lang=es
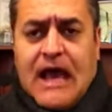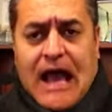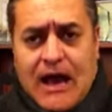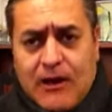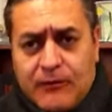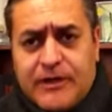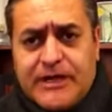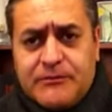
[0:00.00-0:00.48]

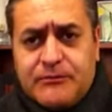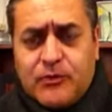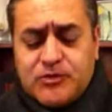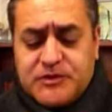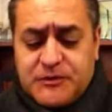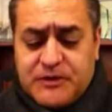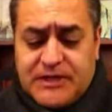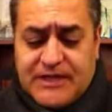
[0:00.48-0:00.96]
abrir
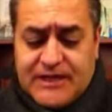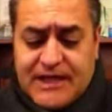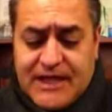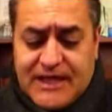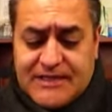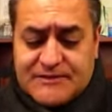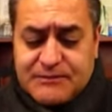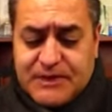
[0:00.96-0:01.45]

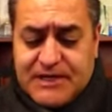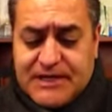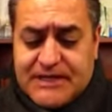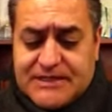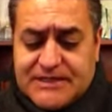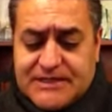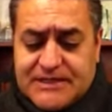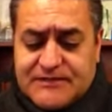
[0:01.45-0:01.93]
posibilidades para
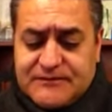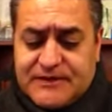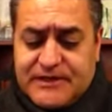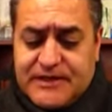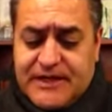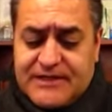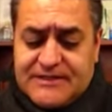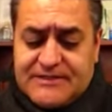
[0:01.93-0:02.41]
la
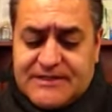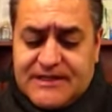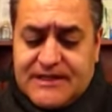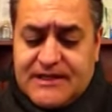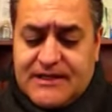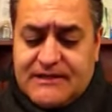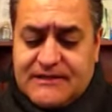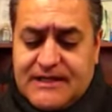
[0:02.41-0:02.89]

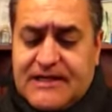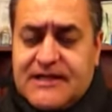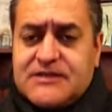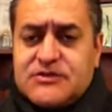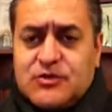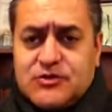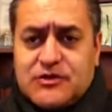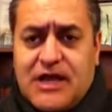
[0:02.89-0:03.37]
transferencia de
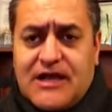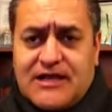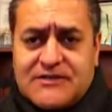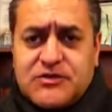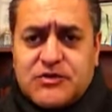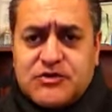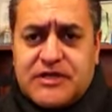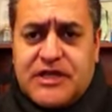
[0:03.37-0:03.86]
a la
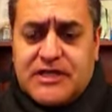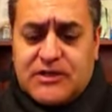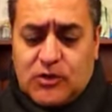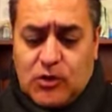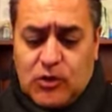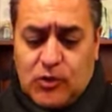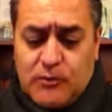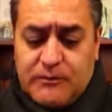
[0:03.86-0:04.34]
sociedad
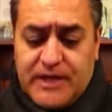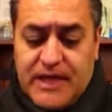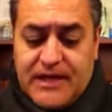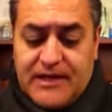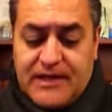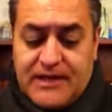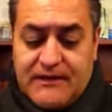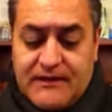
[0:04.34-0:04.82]

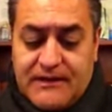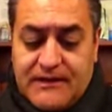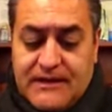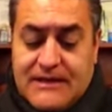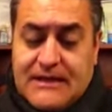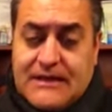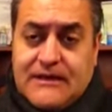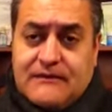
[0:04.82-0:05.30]
colombiana
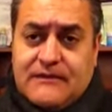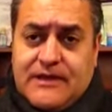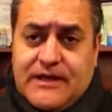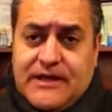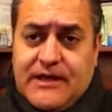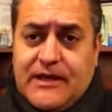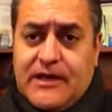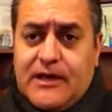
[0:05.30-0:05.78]

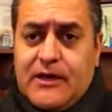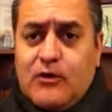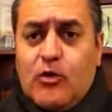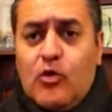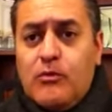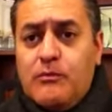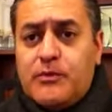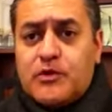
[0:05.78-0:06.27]
de
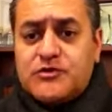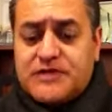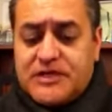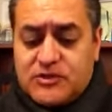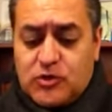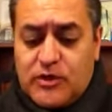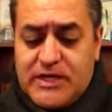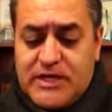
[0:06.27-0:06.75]
un
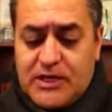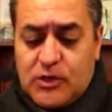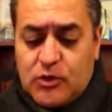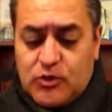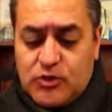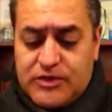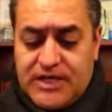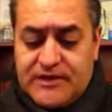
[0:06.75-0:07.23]
proceso
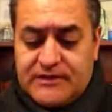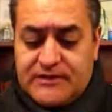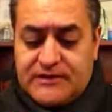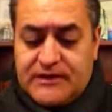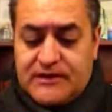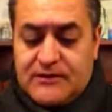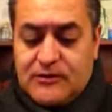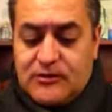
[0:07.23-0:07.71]

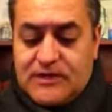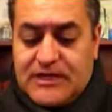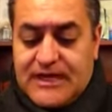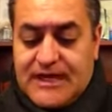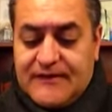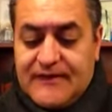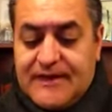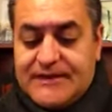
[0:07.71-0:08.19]
incluyente donde
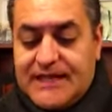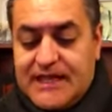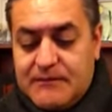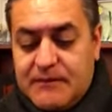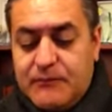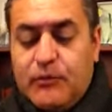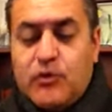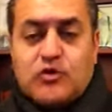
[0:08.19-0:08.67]
nadie
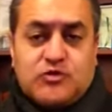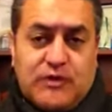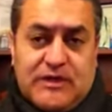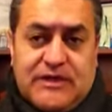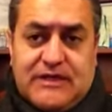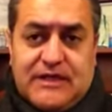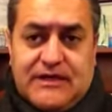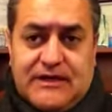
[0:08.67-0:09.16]
tema por su
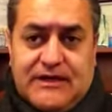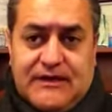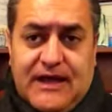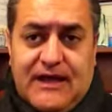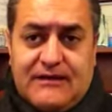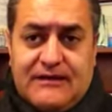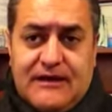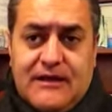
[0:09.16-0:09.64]

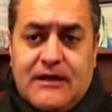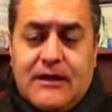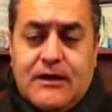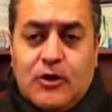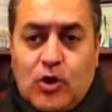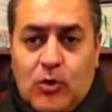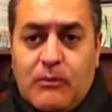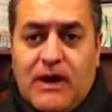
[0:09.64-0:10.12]
integridad
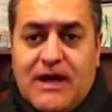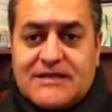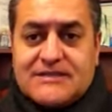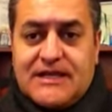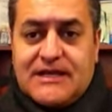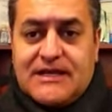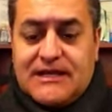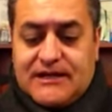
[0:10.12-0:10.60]
con
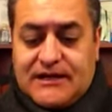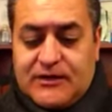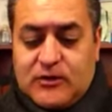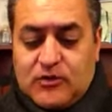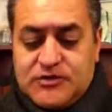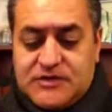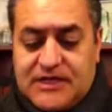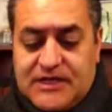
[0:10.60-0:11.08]
base en la
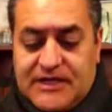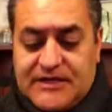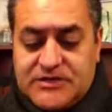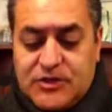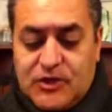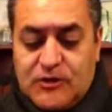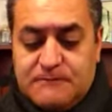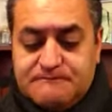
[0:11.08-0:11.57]

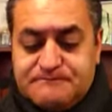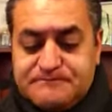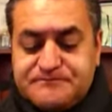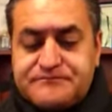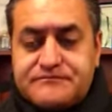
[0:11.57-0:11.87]
reconciliación